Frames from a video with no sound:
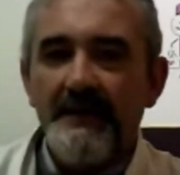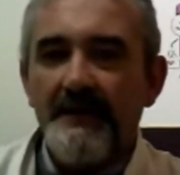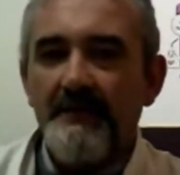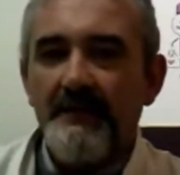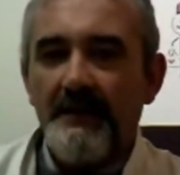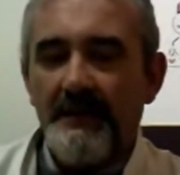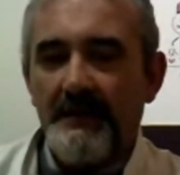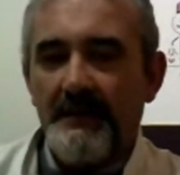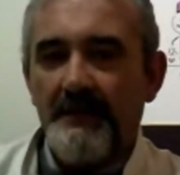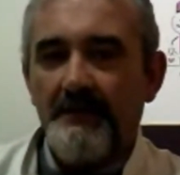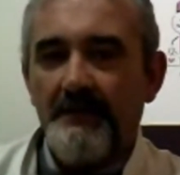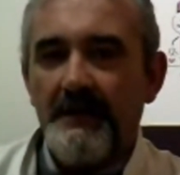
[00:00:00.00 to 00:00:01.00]
en el que
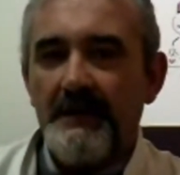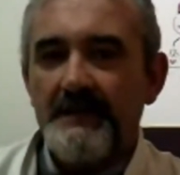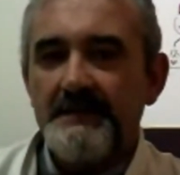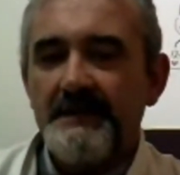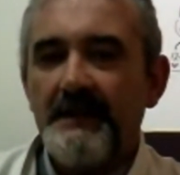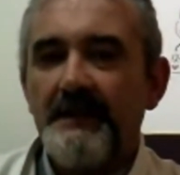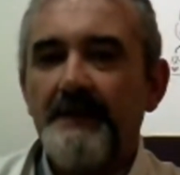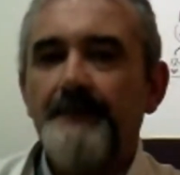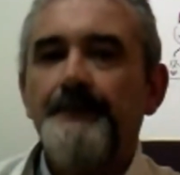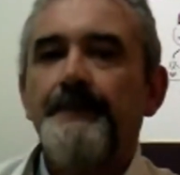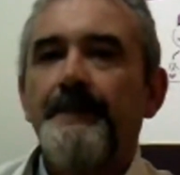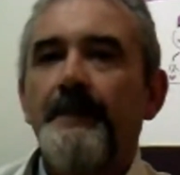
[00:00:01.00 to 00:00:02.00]
debería estar
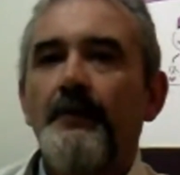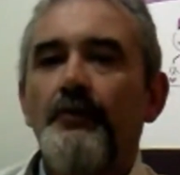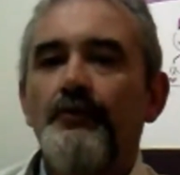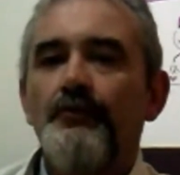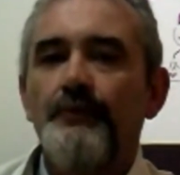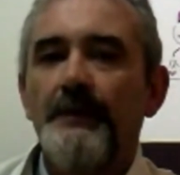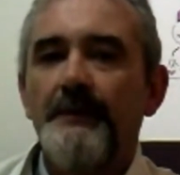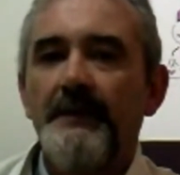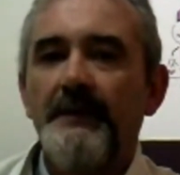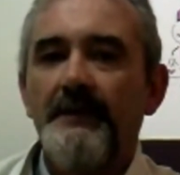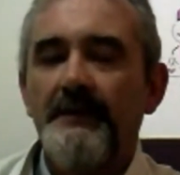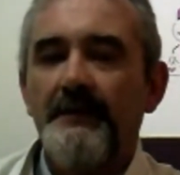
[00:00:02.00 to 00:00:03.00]
con su bebé
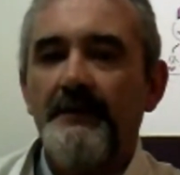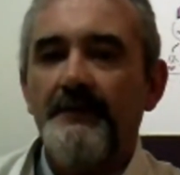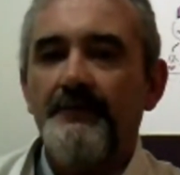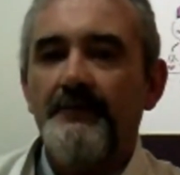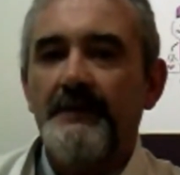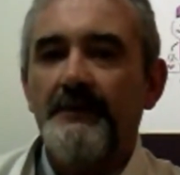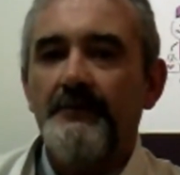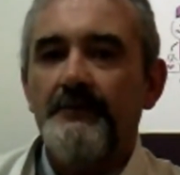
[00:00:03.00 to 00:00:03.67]
disfrutando.